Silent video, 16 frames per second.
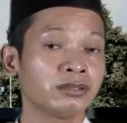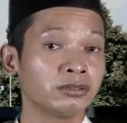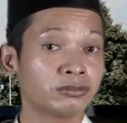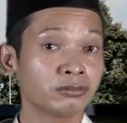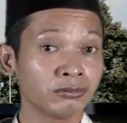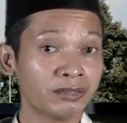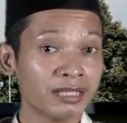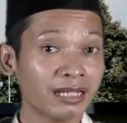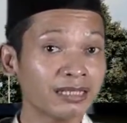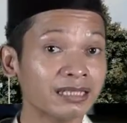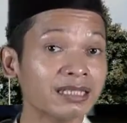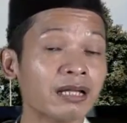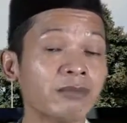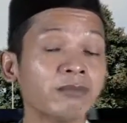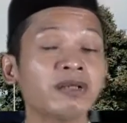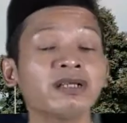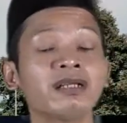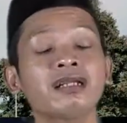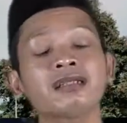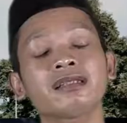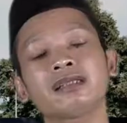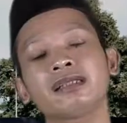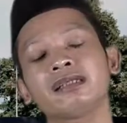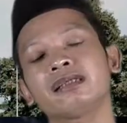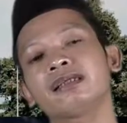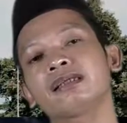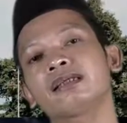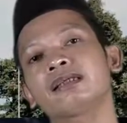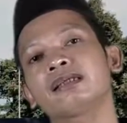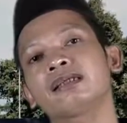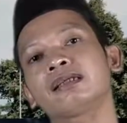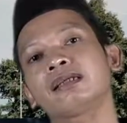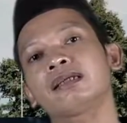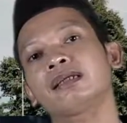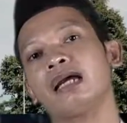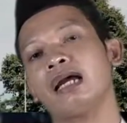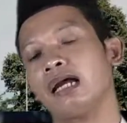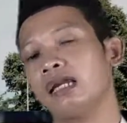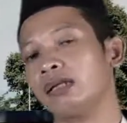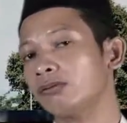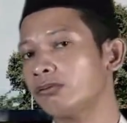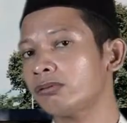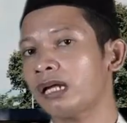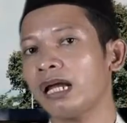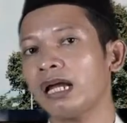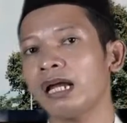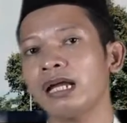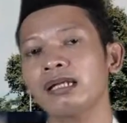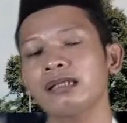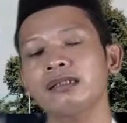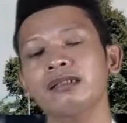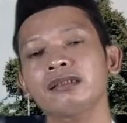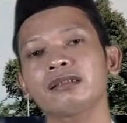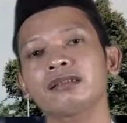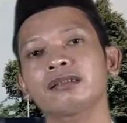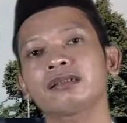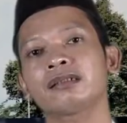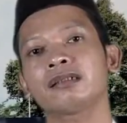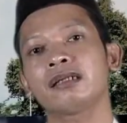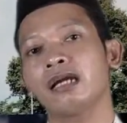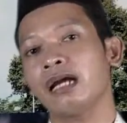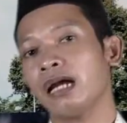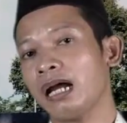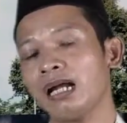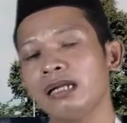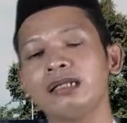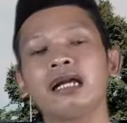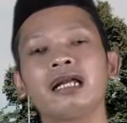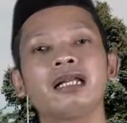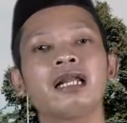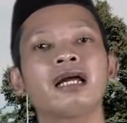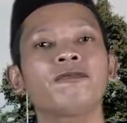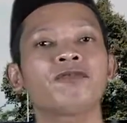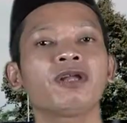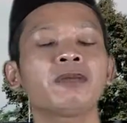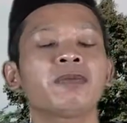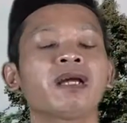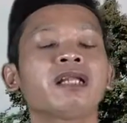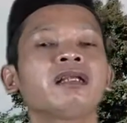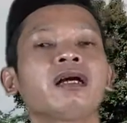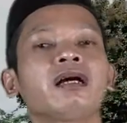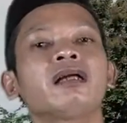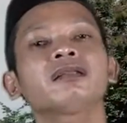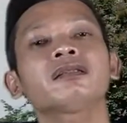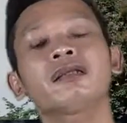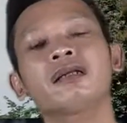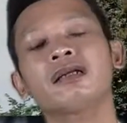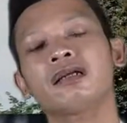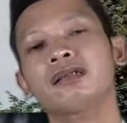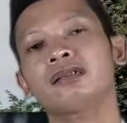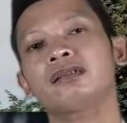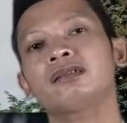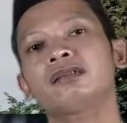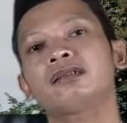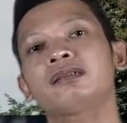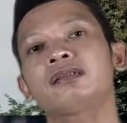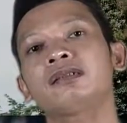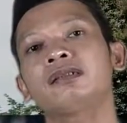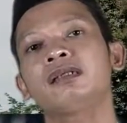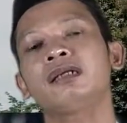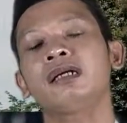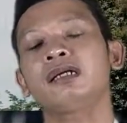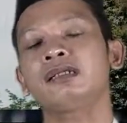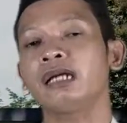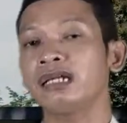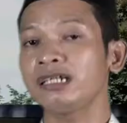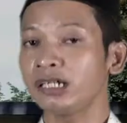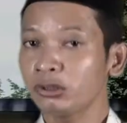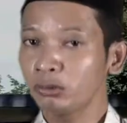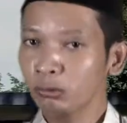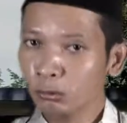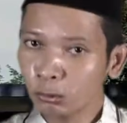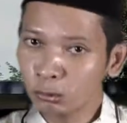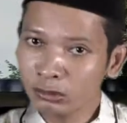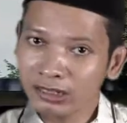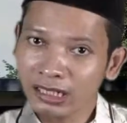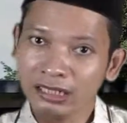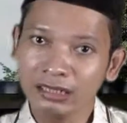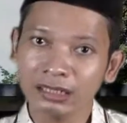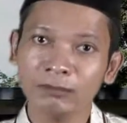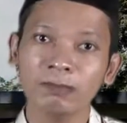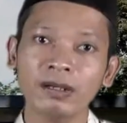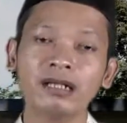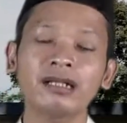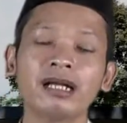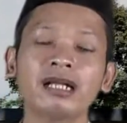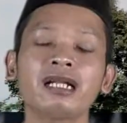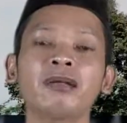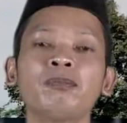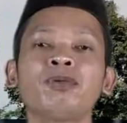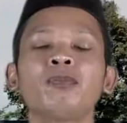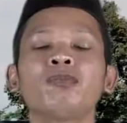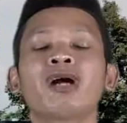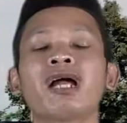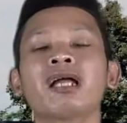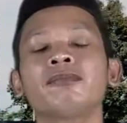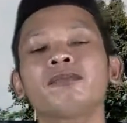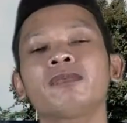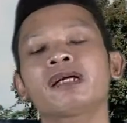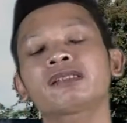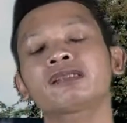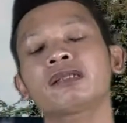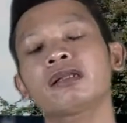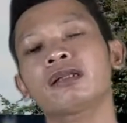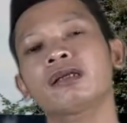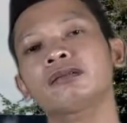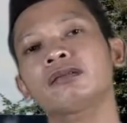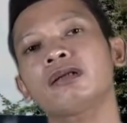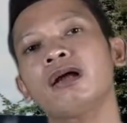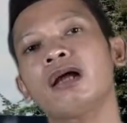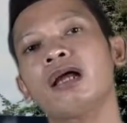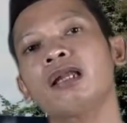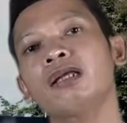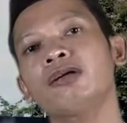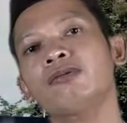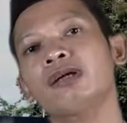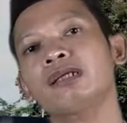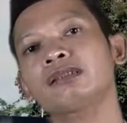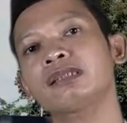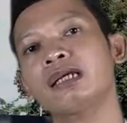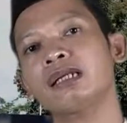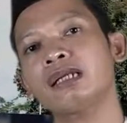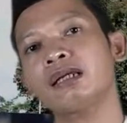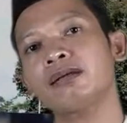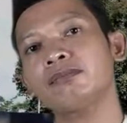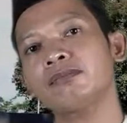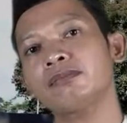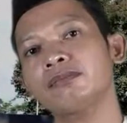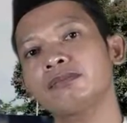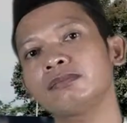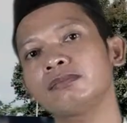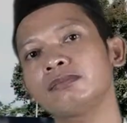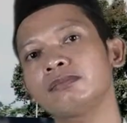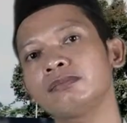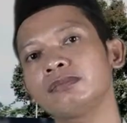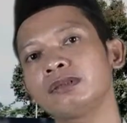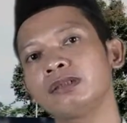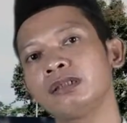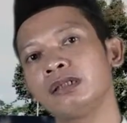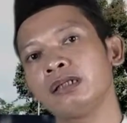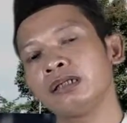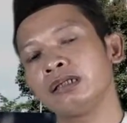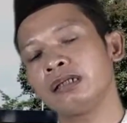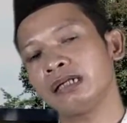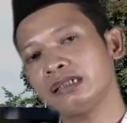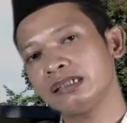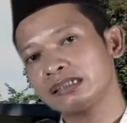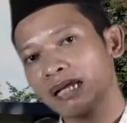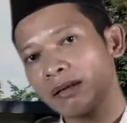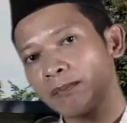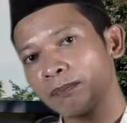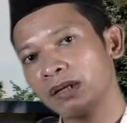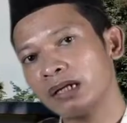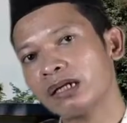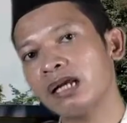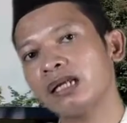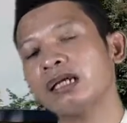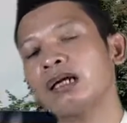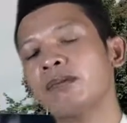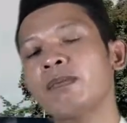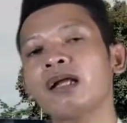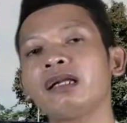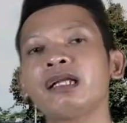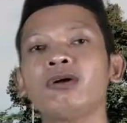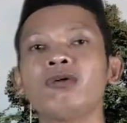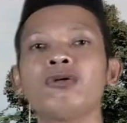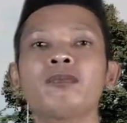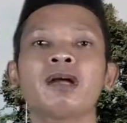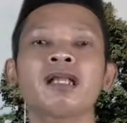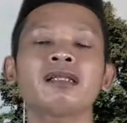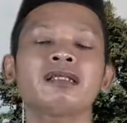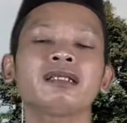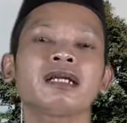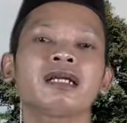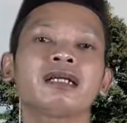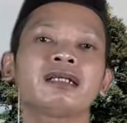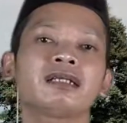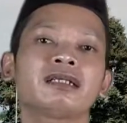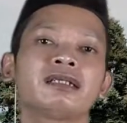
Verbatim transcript: Sudah kita mengerti Al-Quran adalah firmannya Allah yang diturunkan kepada Nabi Muhammad SAW yang disampaikan kepada umatnya